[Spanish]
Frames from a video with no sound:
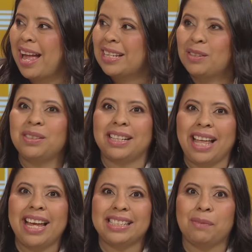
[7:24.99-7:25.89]
a, estos
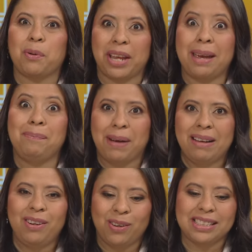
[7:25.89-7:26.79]
detalles de por qué
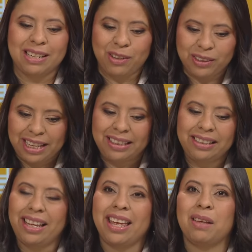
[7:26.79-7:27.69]
Pablo escribió tan
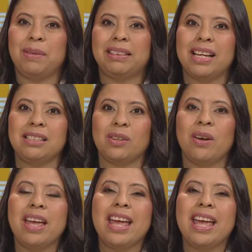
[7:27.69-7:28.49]
detalladamente esto.